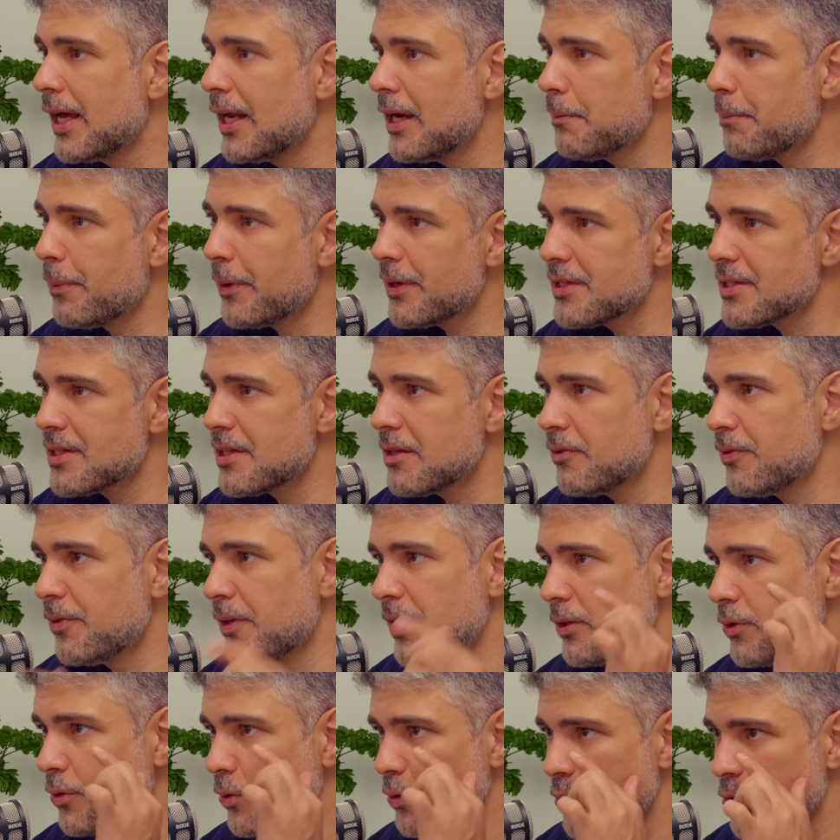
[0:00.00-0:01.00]
Ele pode ser
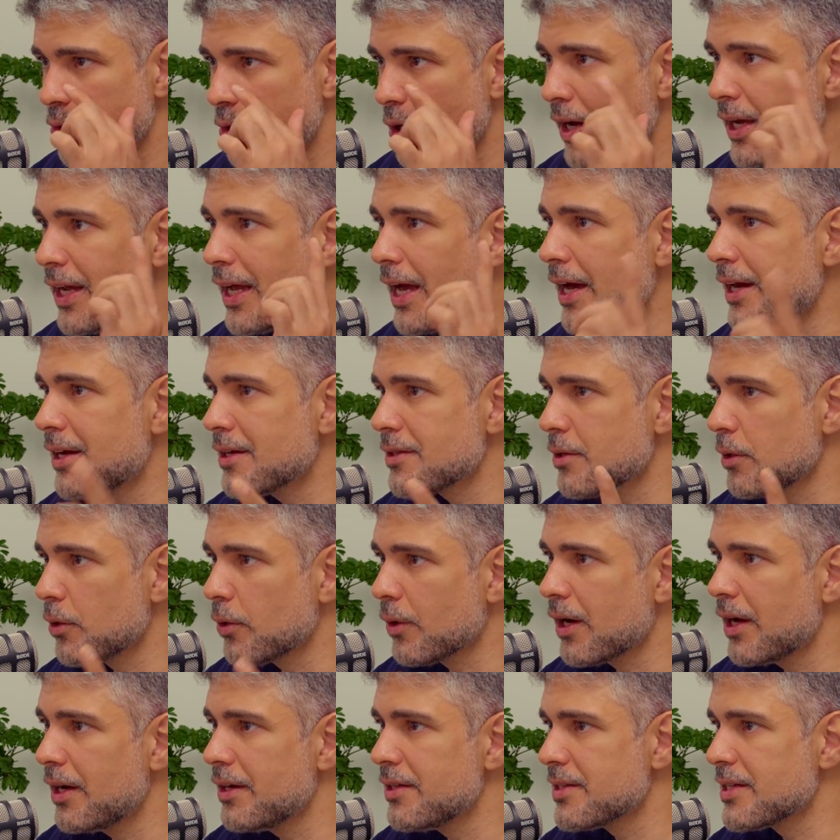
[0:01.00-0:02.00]
feito só em áreas
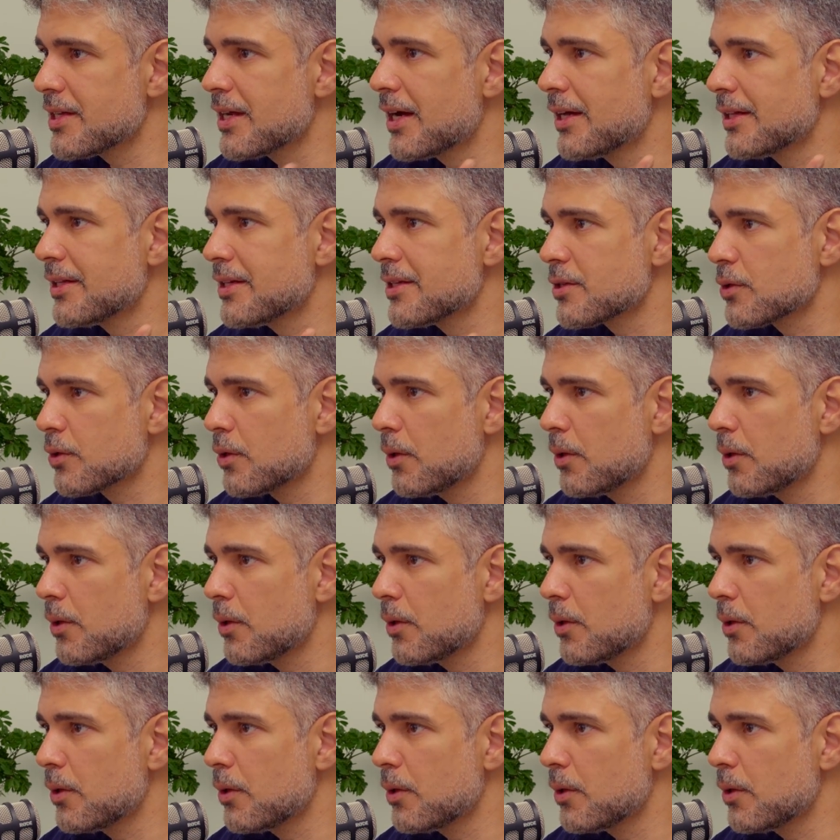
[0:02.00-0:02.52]
localizadas,